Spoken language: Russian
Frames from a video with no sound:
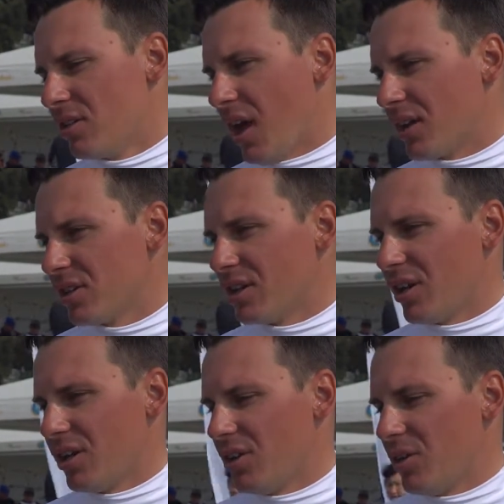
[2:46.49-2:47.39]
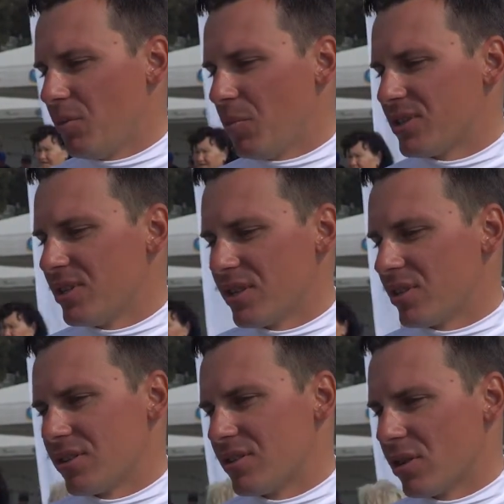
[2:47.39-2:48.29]
тактика и позиции
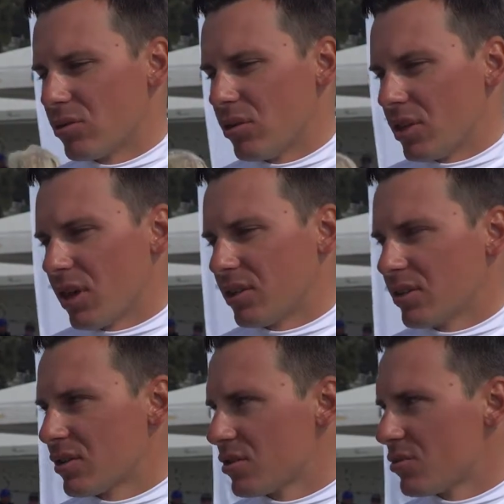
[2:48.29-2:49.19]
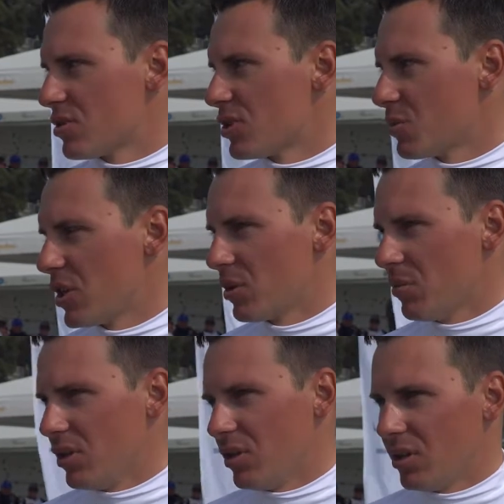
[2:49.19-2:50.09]
относительно других яхт, они остаются
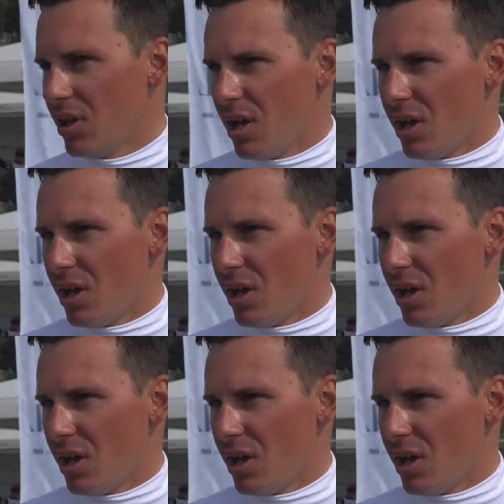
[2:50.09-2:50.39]
неизменными, и